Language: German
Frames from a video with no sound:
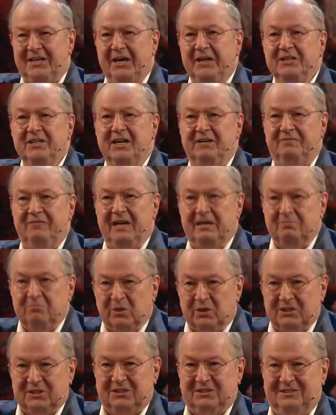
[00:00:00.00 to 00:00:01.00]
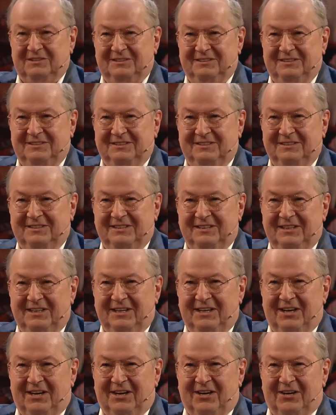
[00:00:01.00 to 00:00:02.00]
geändert werden muss
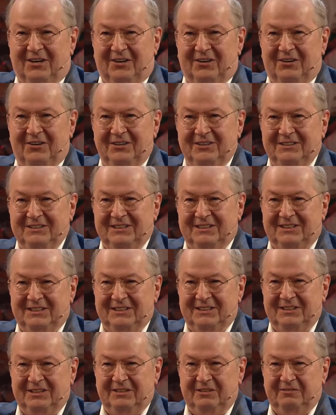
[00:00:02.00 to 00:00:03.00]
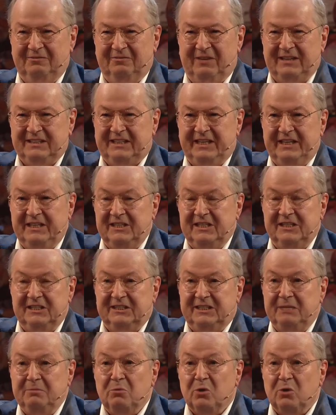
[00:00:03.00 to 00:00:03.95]
und äh, was endlich